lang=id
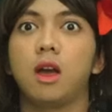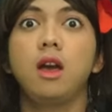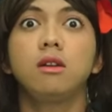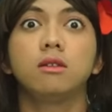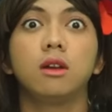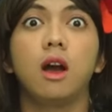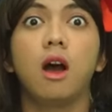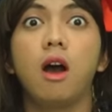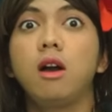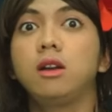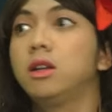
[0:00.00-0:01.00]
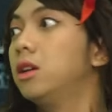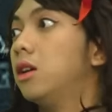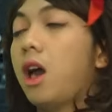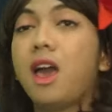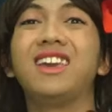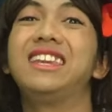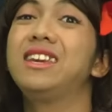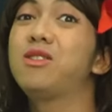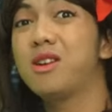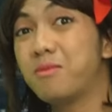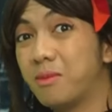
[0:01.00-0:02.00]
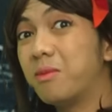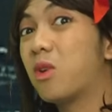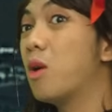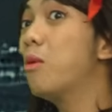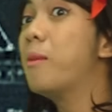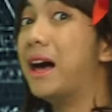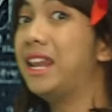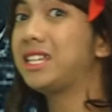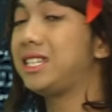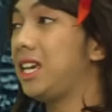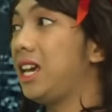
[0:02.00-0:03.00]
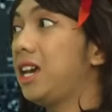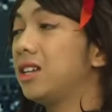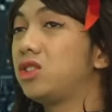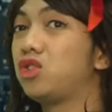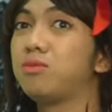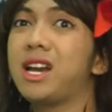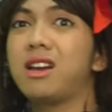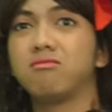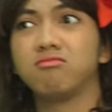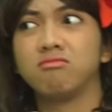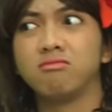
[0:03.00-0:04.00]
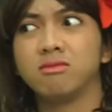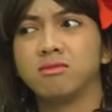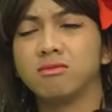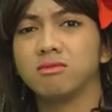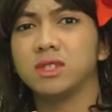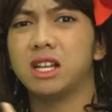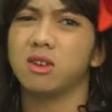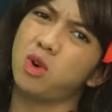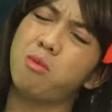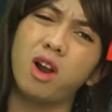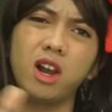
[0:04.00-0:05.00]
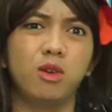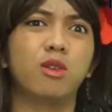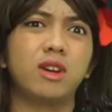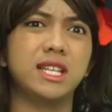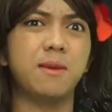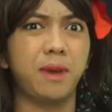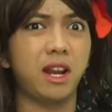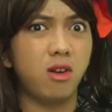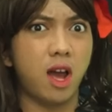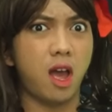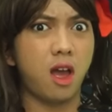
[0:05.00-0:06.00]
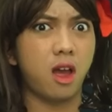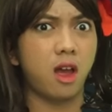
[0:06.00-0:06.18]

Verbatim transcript: ah ah eh, ini gue gue mau balik sih cuma gue boleh duduk di samping lo nggak